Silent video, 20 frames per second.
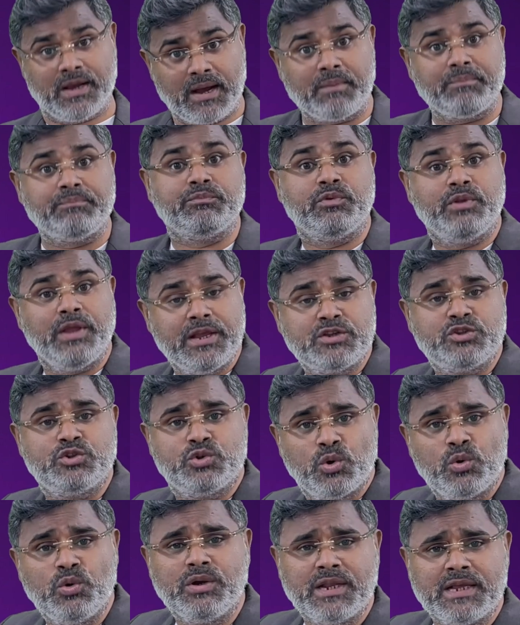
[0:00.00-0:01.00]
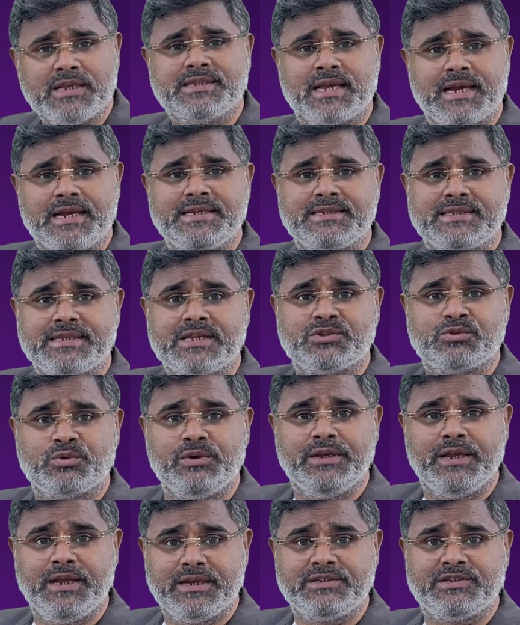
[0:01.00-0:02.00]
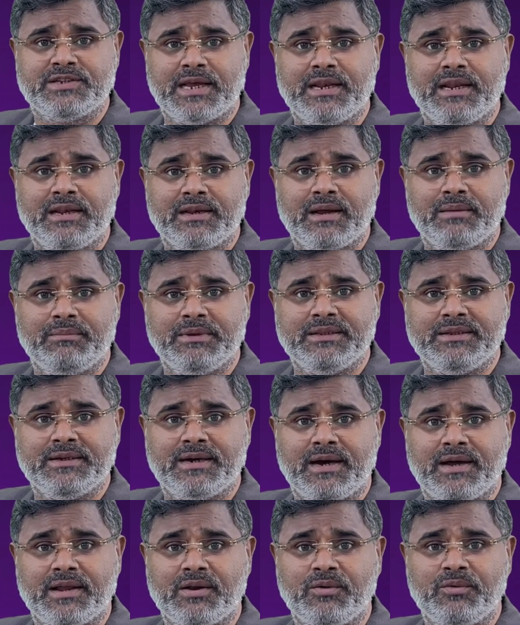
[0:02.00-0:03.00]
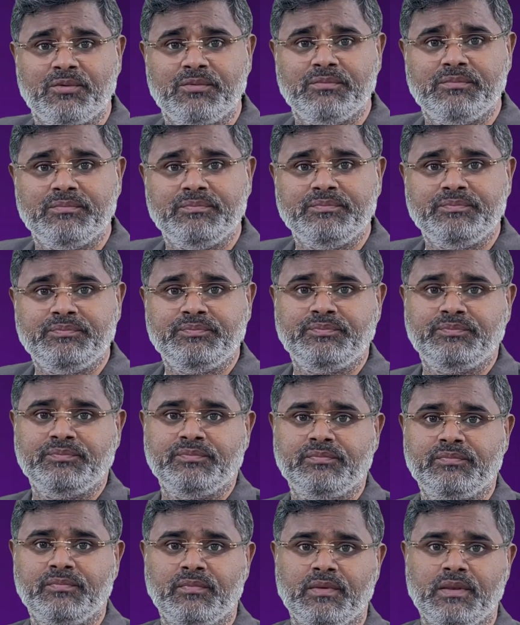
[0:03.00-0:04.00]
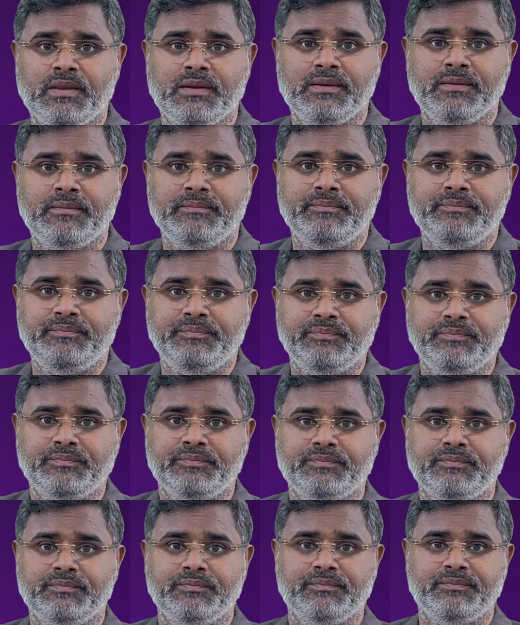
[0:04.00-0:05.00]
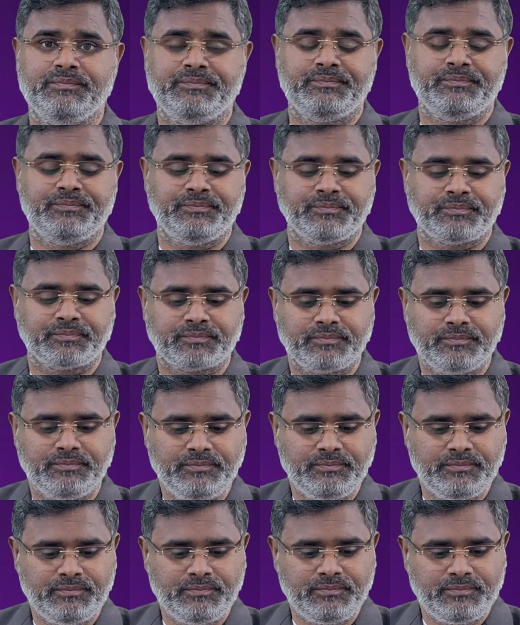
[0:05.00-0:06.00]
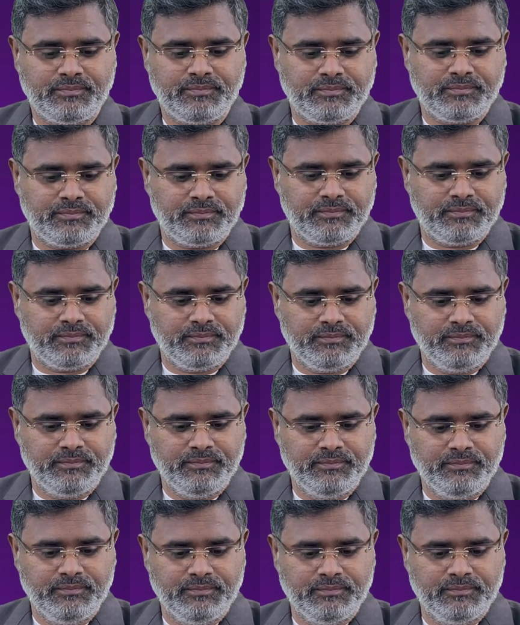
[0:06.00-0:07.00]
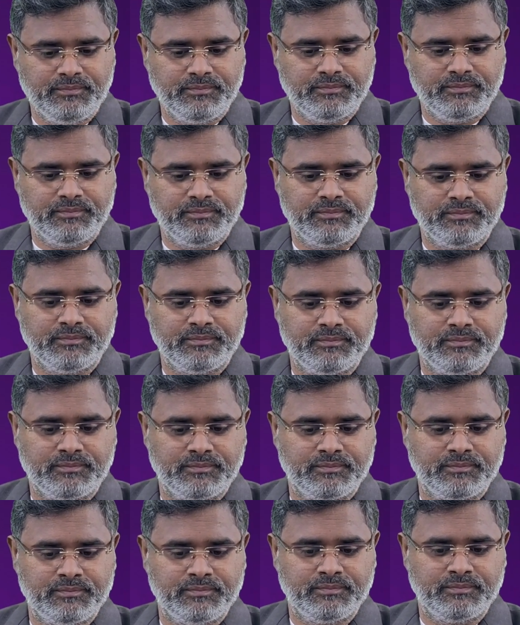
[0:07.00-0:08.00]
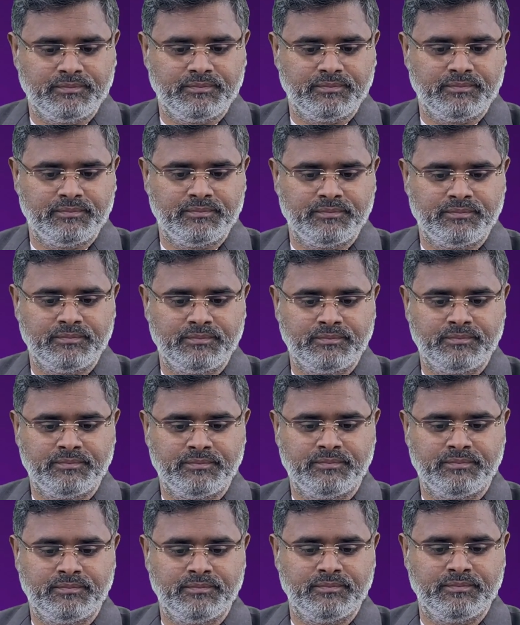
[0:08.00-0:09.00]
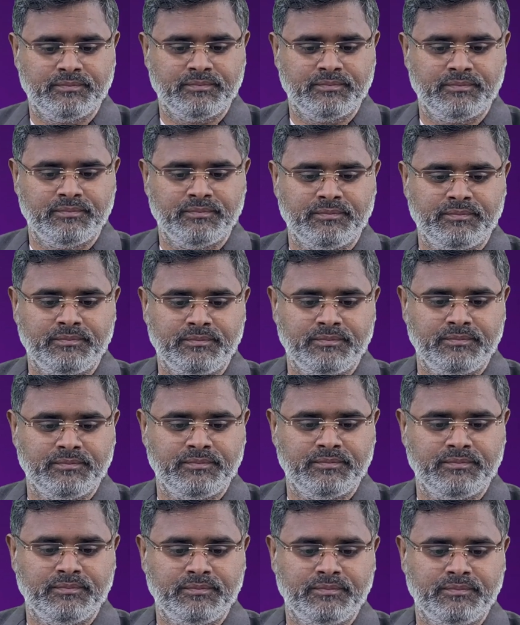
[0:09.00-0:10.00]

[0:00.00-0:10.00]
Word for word: आप एक छोटा सा हिस्सा सुनिए एक चैनल का मैं दिखा रहा हूँ केजरीवाल क्या करते हैं उन्होंने एक शोषा छोड़ा था नोटों पे मूर्ति होनी चाहिए लक्ष्मी जी को गणेश जी की भाई कल को मुसलमान क्या लगा मदीने